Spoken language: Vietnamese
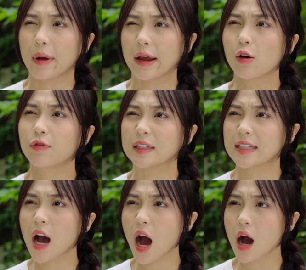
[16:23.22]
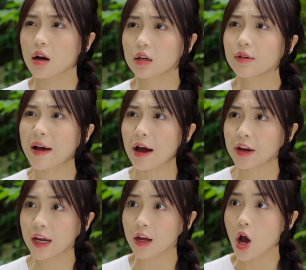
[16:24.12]
Mày không phải sợ, cứ vào
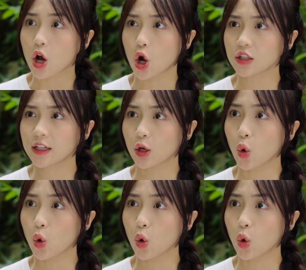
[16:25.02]
đi, có gì